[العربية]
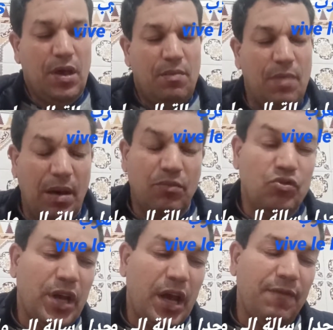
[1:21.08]
مع
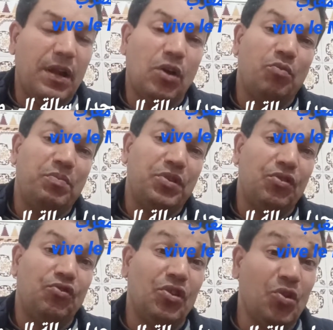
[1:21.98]
منتخب لا
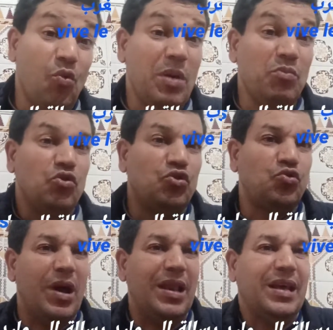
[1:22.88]
كومبيتيسيون هذا هو
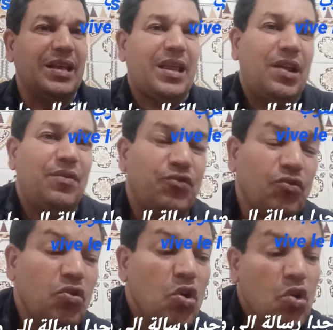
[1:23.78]
السؤال اللي كيطرح
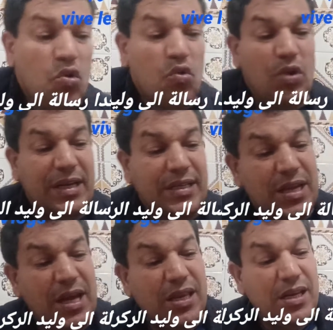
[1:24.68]
نفسه واللي
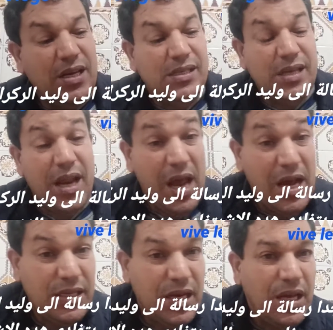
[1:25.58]
خصنا
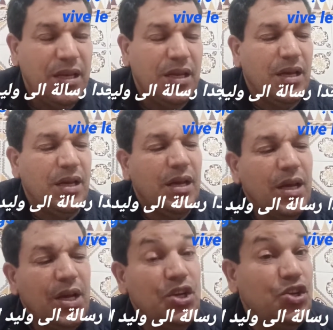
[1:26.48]
صراحه
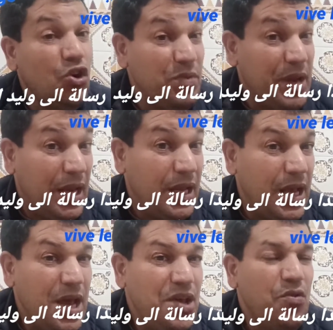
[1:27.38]
يجاوبنا
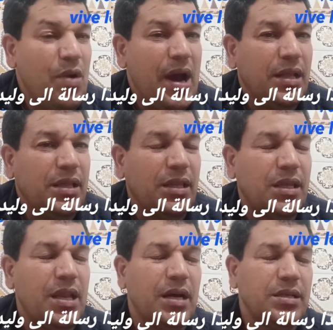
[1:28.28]
عليه اي واحد
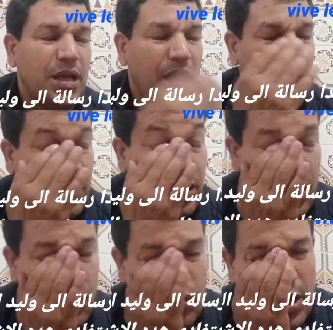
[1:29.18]
يعطينا اقتراحات
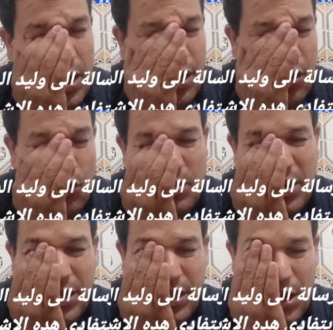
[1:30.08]
ديالو لانه من
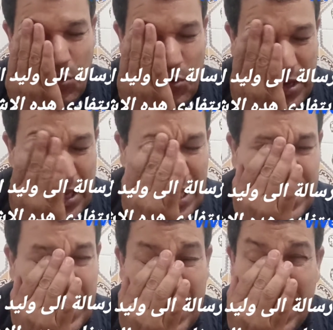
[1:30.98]
الضروريات
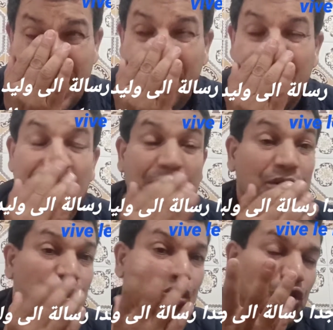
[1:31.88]

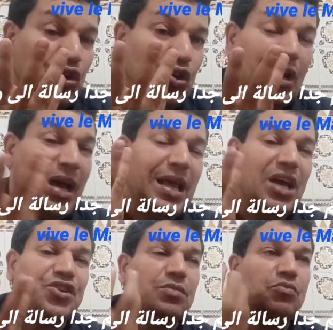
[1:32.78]

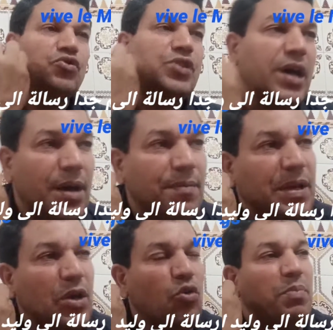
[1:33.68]
علاش المنتخب
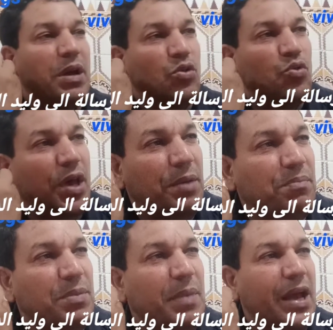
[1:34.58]
ملي دو
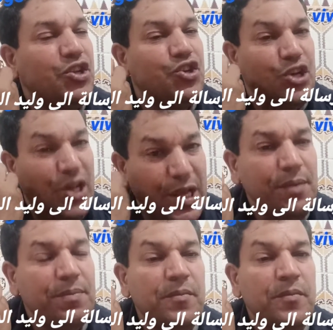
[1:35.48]
حبي مع تشيلي